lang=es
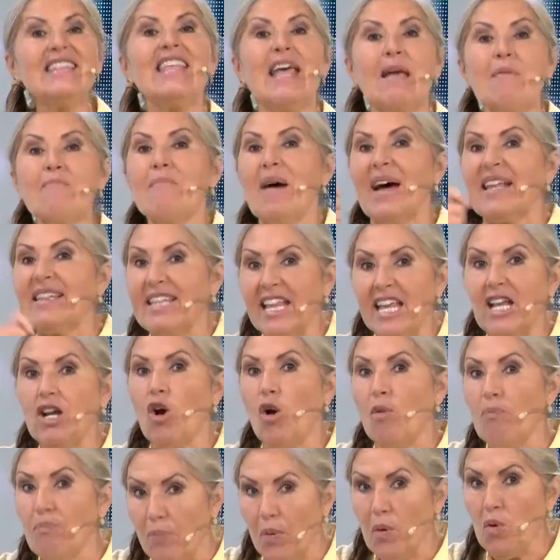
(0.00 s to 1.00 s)
de
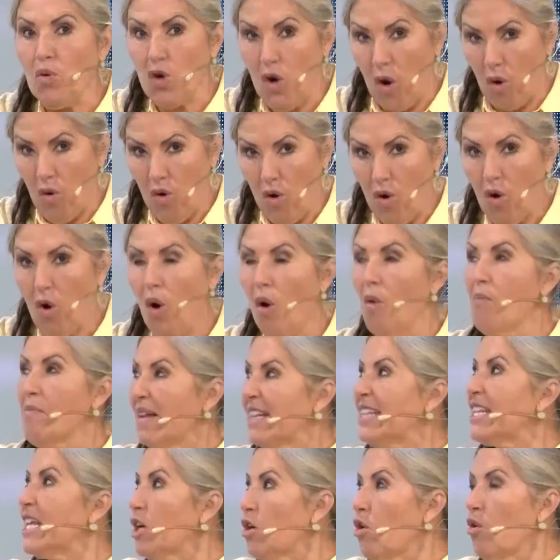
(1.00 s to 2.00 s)
matico puro o
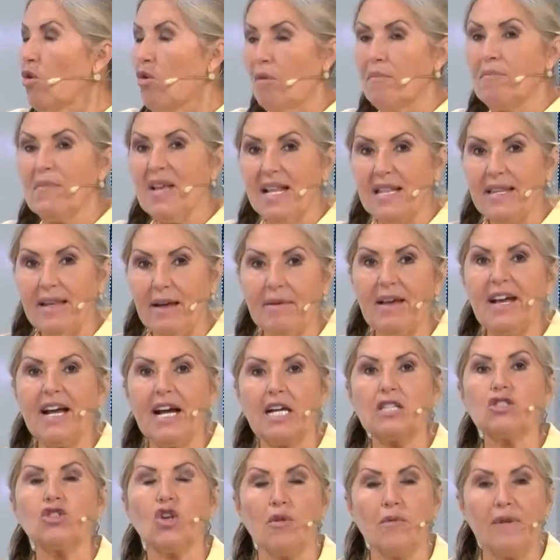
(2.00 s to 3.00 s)
matico con miel de
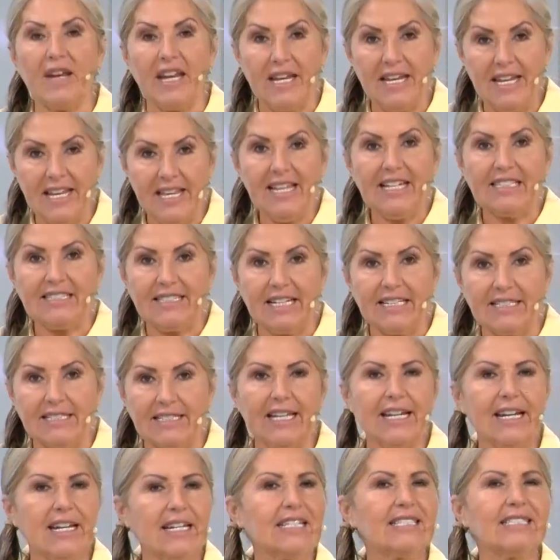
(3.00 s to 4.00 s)
abeja sobre heridas
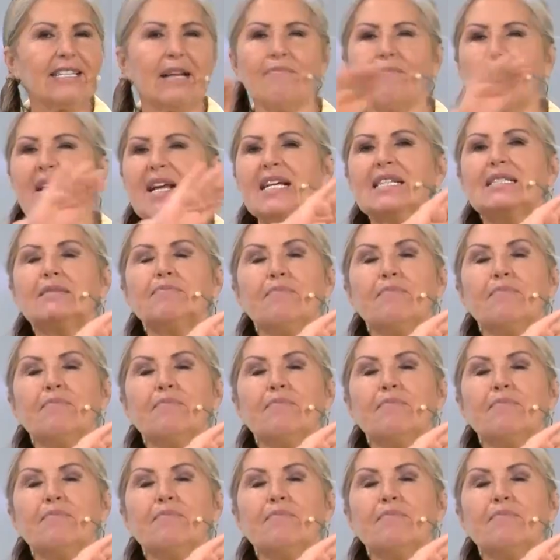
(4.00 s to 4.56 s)
externas también es